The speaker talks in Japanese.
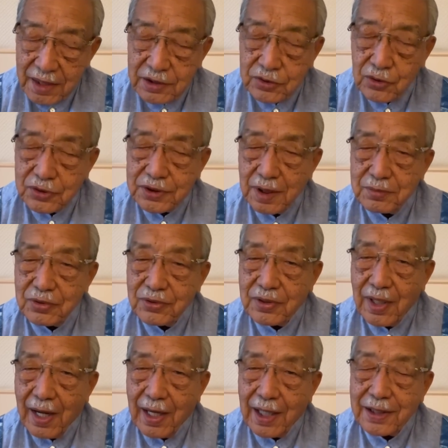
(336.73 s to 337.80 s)
消費者物
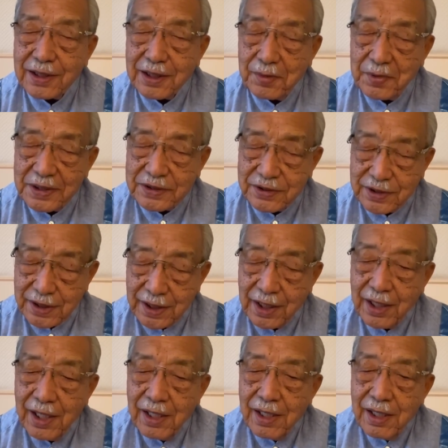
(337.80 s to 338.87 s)
価上がってますし、
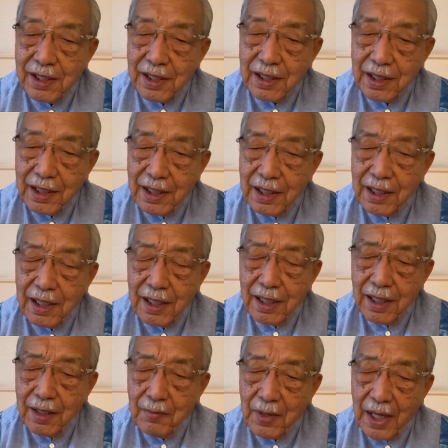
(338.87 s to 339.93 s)

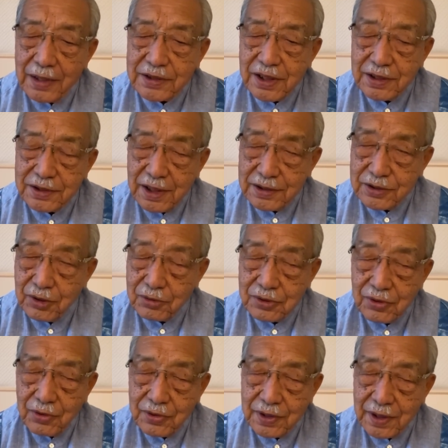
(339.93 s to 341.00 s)
えー、まあ生鮮
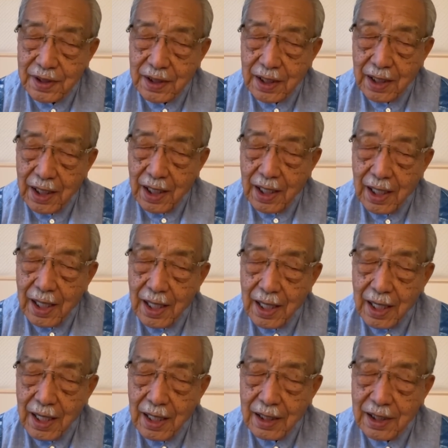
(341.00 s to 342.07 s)
食料品
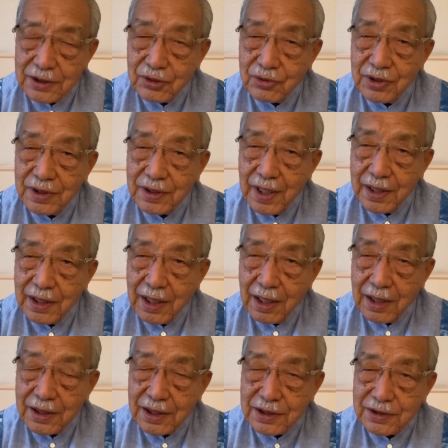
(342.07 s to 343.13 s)
からガソリン代
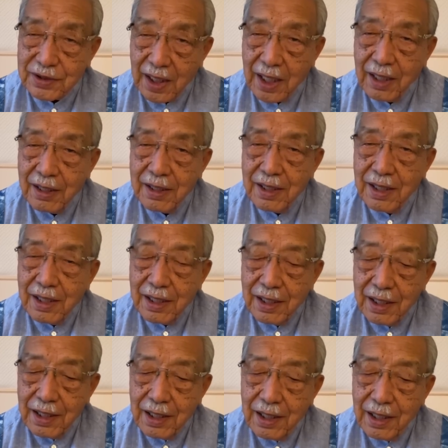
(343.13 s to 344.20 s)
からですね、
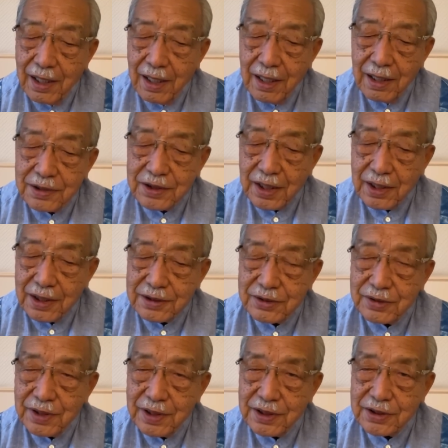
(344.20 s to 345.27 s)
えー、生活
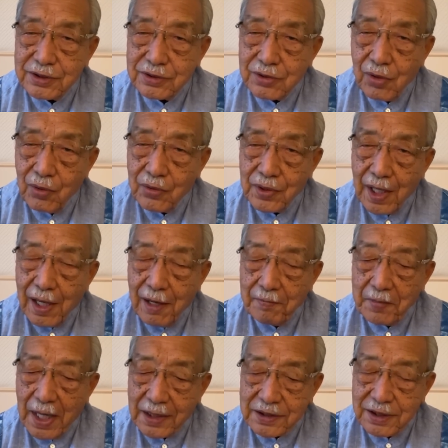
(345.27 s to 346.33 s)
に必要な、
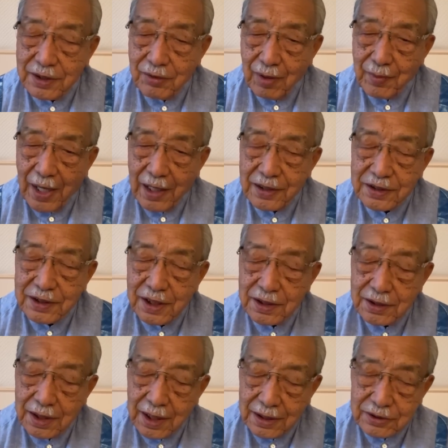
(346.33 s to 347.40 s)
まあ、いわば
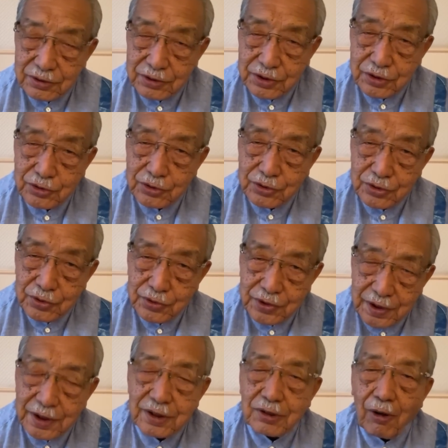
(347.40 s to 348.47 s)
生活必需
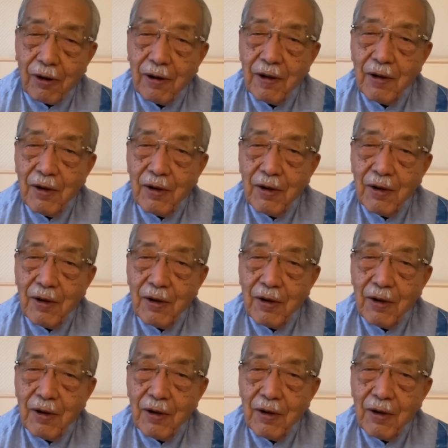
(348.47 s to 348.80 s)
品と